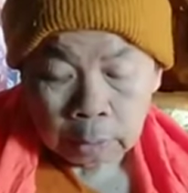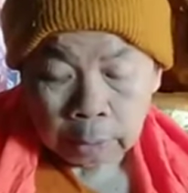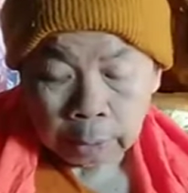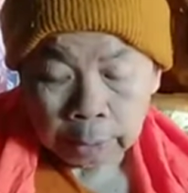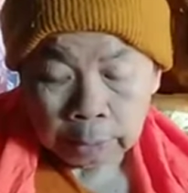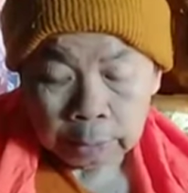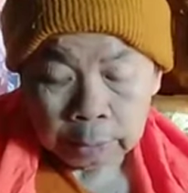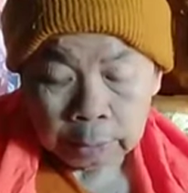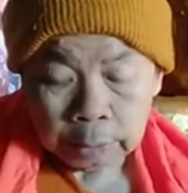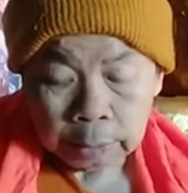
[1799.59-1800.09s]
ใน
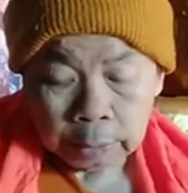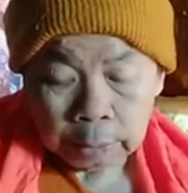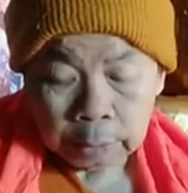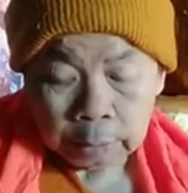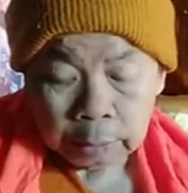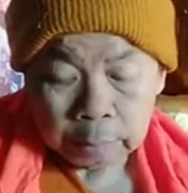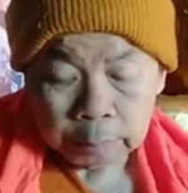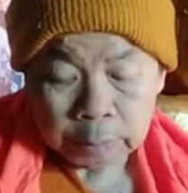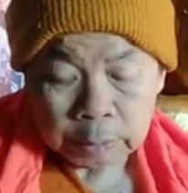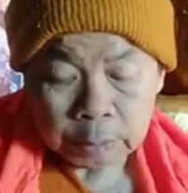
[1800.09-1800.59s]
ที่นี้
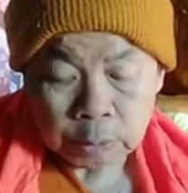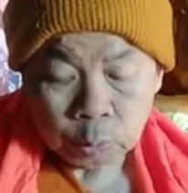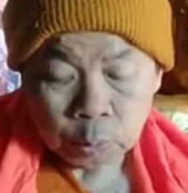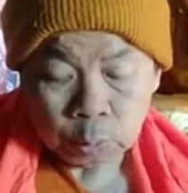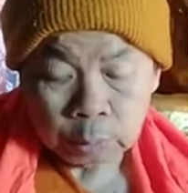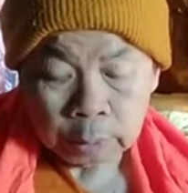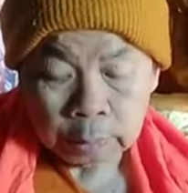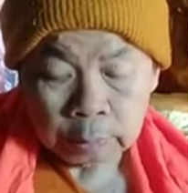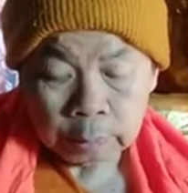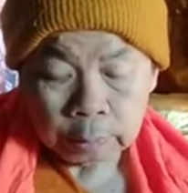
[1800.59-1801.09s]
ในพระสูต
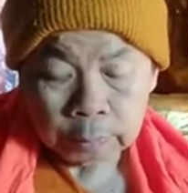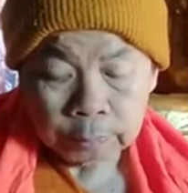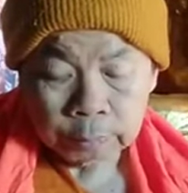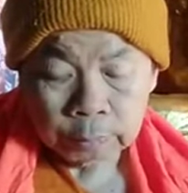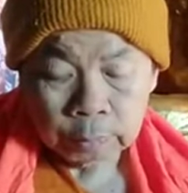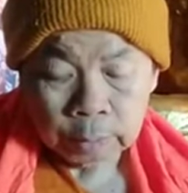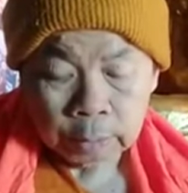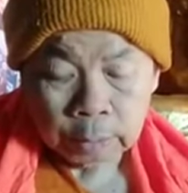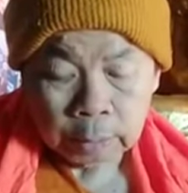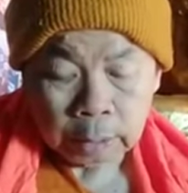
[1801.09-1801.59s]
รนี่
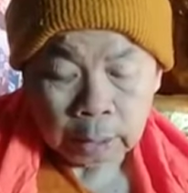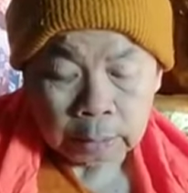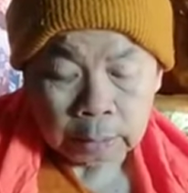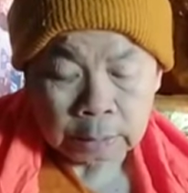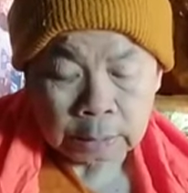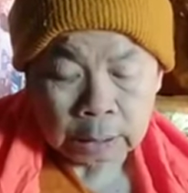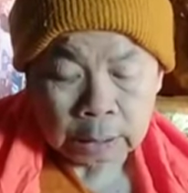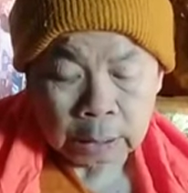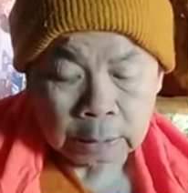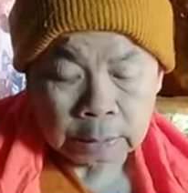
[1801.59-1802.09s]
อัศ
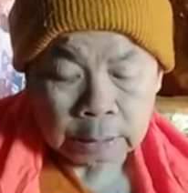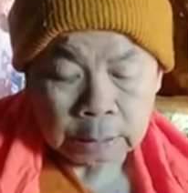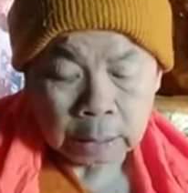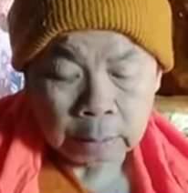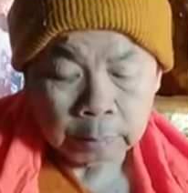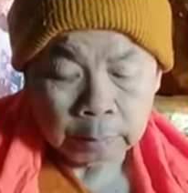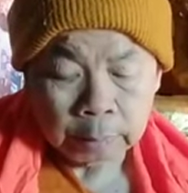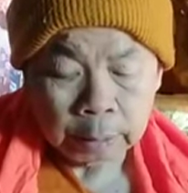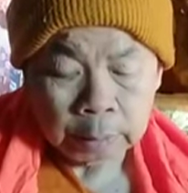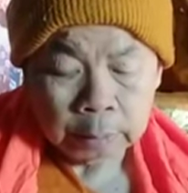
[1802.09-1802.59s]
สาสะ
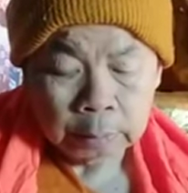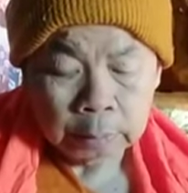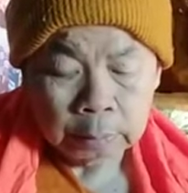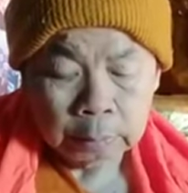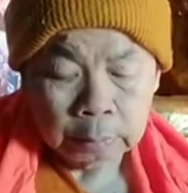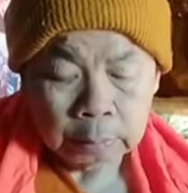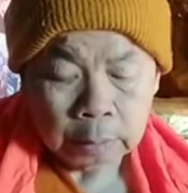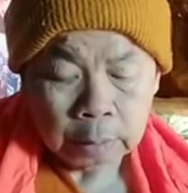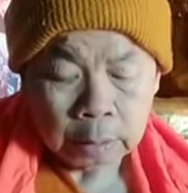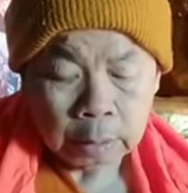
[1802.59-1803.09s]
หมายถึง
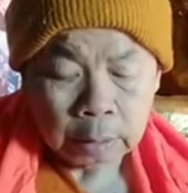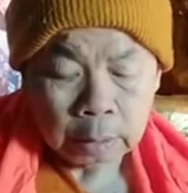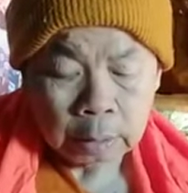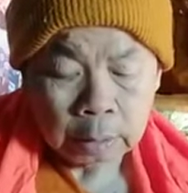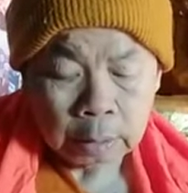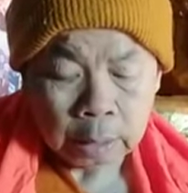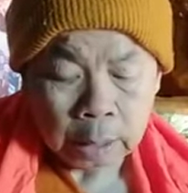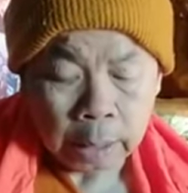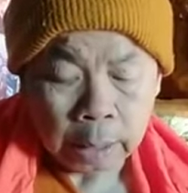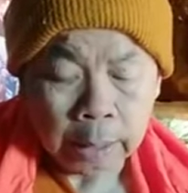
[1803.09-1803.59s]

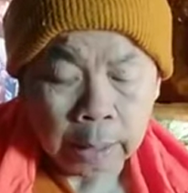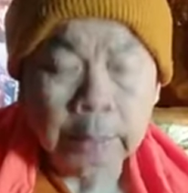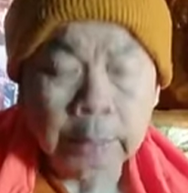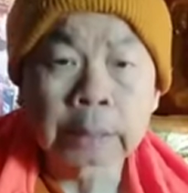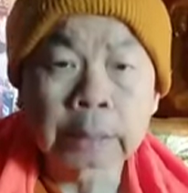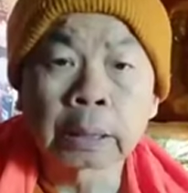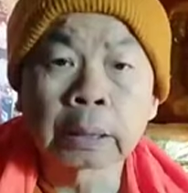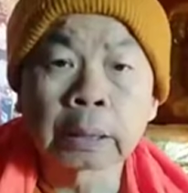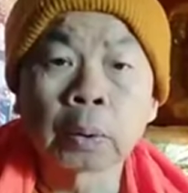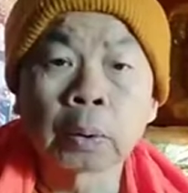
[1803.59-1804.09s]
หายใจ